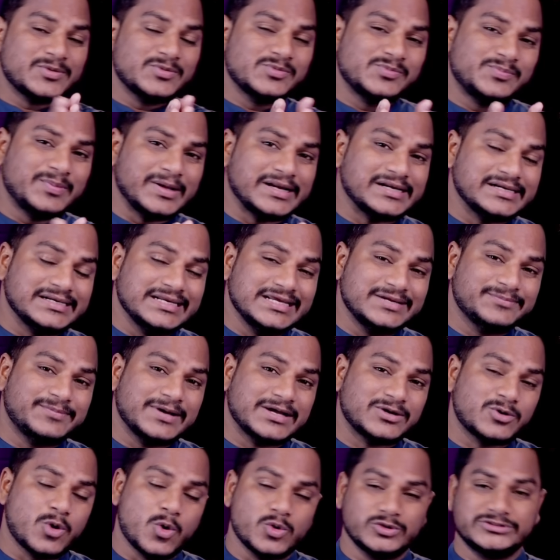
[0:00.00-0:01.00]
प्रभु पर
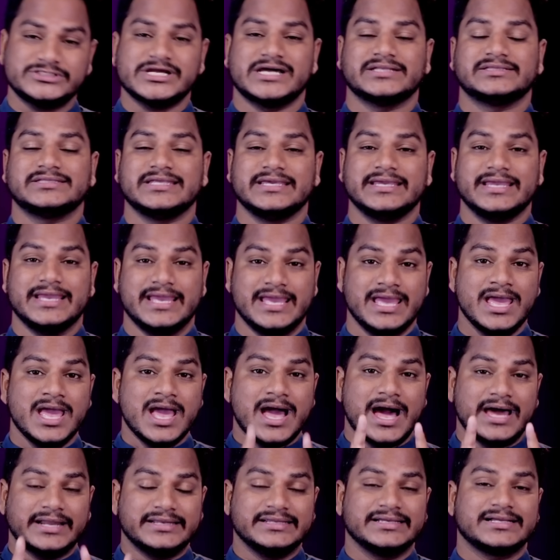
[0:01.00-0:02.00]
निर्भर हो जाते हैं
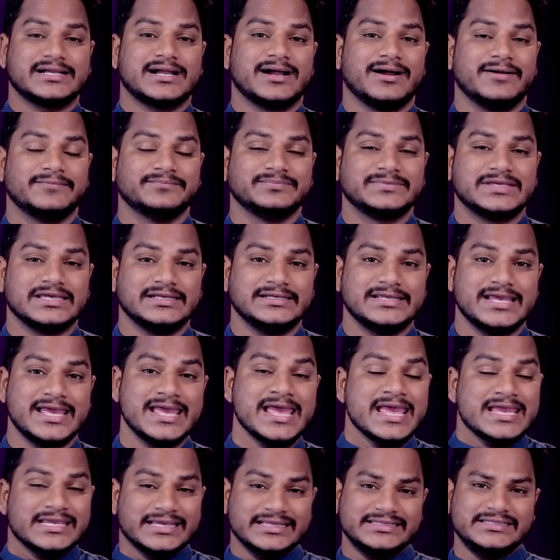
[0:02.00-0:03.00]
हर एक काम के
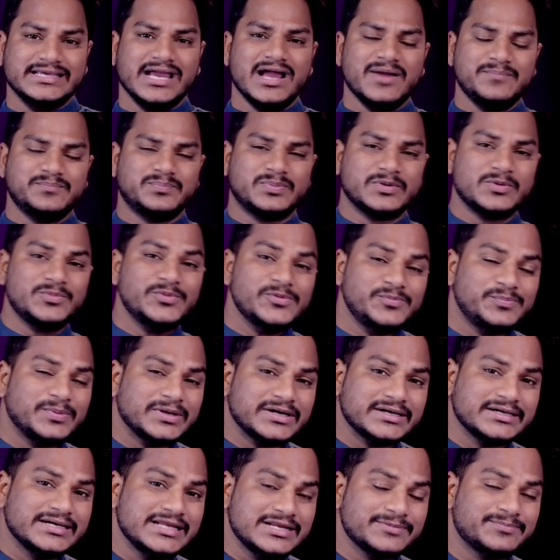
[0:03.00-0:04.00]
लिए यदि आप प्रभु
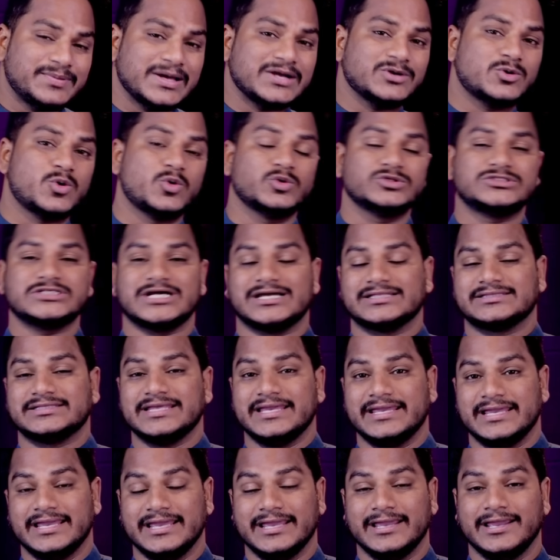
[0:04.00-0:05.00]
पर निर्भर हो
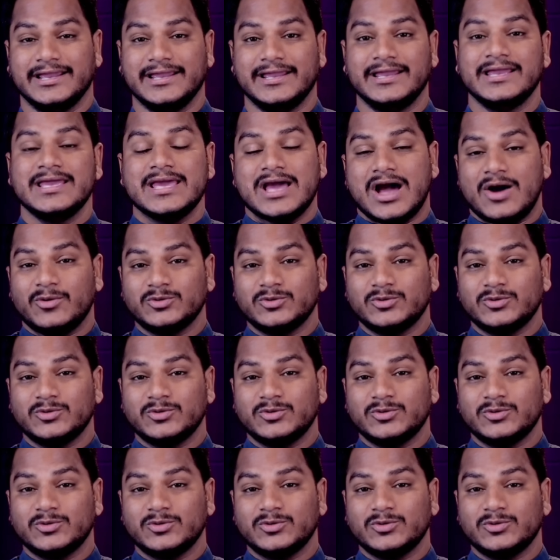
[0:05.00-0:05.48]
जाते हैं